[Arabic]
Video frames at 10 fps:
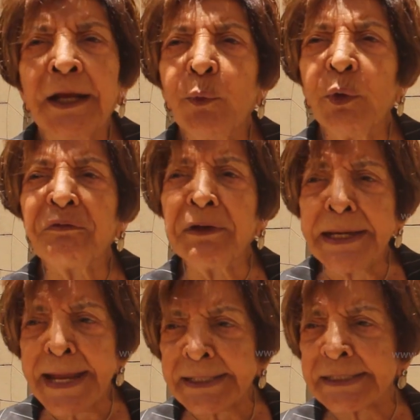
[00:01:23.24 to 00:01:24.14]

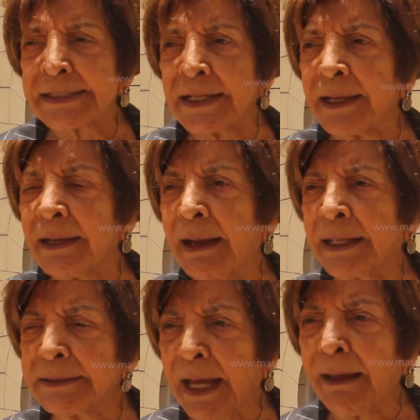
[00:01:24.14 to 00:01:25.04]
وفي ناس آه،
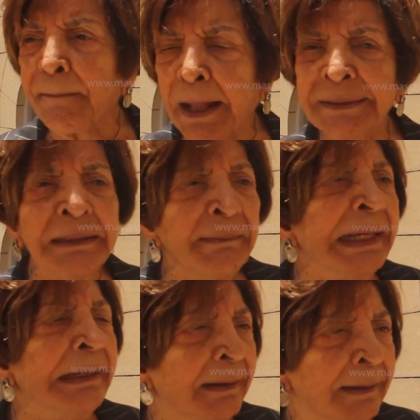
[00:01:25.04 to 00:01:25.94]
عندها بعض
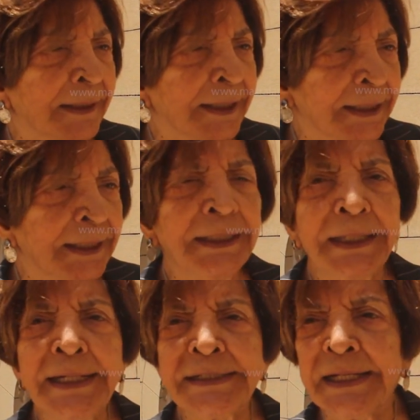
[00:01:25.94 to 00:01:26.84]
الميل
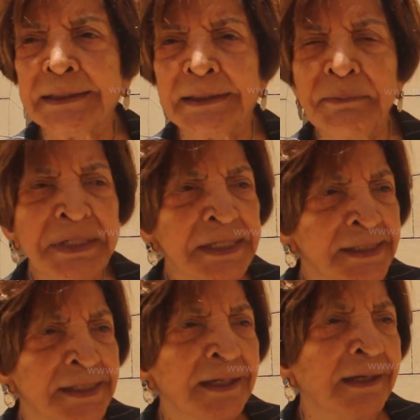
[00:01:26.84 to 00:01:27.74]
لهذا
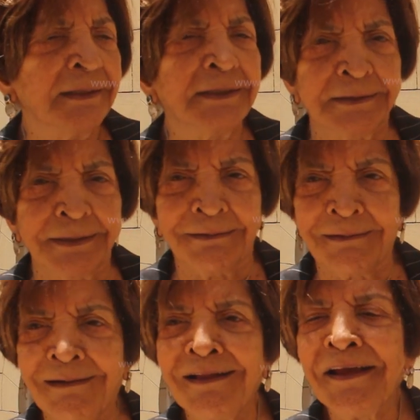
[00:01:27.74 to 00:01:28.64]
التمييز ضد
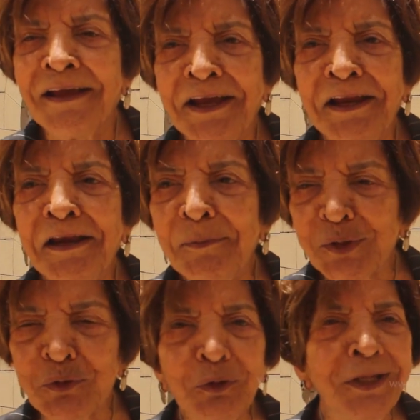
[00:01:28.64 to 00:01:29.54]
غيرها
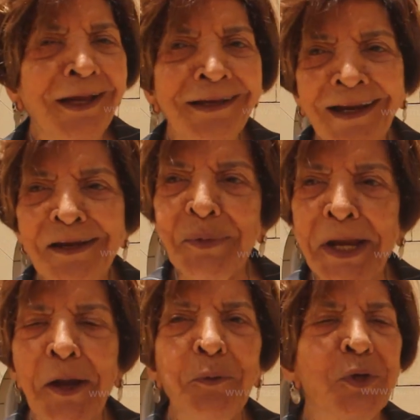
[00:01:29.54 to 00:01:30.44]
المشروع ده ان احنا
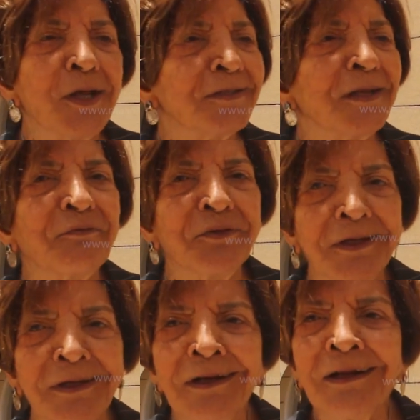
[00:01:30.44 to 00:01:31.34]
بنحاول نأثر
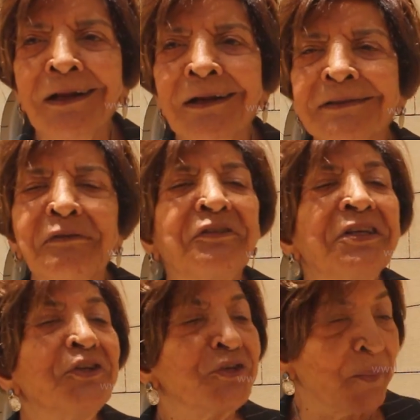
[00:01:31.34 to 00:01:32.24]
في
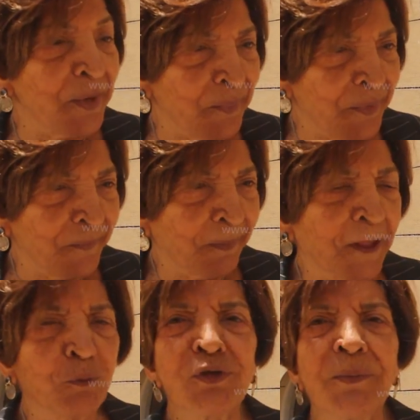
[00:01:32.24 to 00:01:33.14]
تفكير الشباب
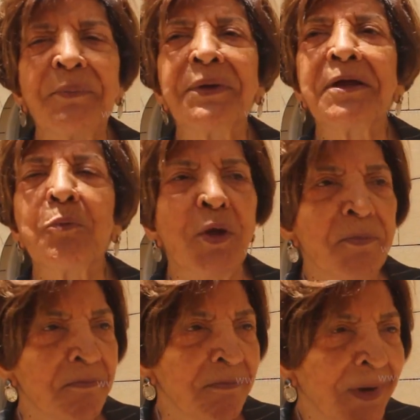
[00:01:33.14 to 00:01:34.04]
والشباب هنا
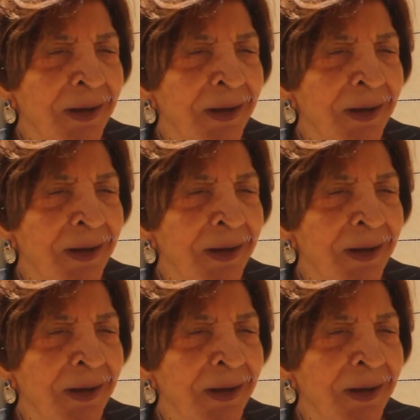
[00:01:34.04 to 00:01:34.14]
مهم